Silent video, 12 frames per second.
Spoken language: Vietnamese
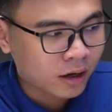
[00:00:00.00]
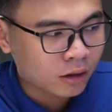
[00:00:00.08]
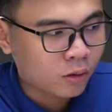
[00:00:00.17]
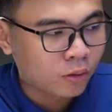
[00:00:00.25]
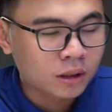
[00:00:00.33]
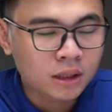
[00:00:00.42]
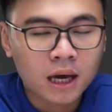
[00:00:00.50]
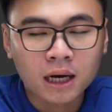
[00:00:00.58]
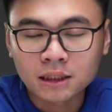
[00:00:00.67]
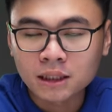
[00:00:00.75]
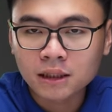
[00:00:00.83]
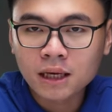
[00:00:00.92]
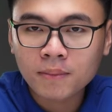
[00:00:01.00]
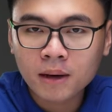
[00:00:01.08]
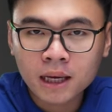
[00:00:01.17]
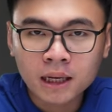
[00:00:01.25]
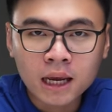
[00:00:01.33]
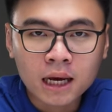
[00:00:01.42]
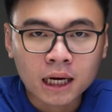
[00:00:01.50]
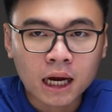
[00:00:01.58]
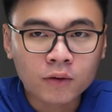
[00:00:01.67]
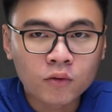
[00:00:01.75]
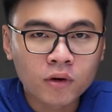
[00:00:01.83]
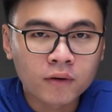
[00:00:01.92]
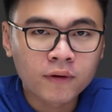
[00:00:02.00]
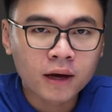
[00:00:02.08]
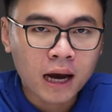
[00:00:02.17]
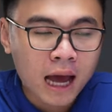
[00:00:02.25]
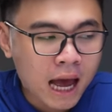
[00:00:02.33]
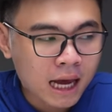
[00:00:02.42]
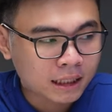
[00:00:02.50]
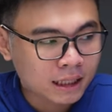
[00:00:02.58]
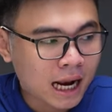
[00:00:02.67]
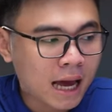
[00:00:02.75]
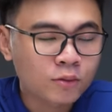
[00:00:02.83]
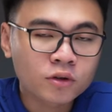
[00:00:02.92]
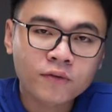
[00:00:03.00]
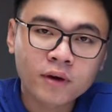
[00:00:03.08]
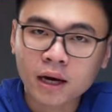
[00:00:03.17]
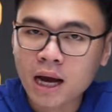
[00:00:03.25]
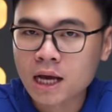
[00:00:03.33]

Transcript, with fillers: và thổi thẳng trực tiếp lên cái khu vực VGA làm cho VGA